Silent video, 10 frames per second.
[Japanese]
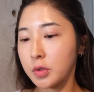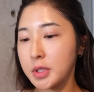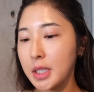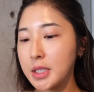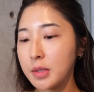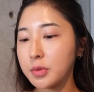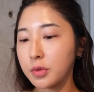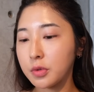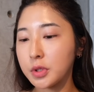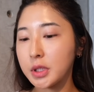のザ・セム
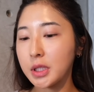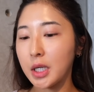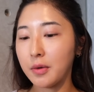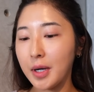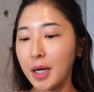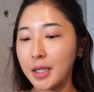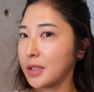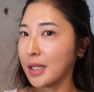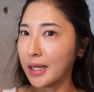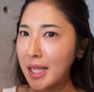のコンシーラーはなんか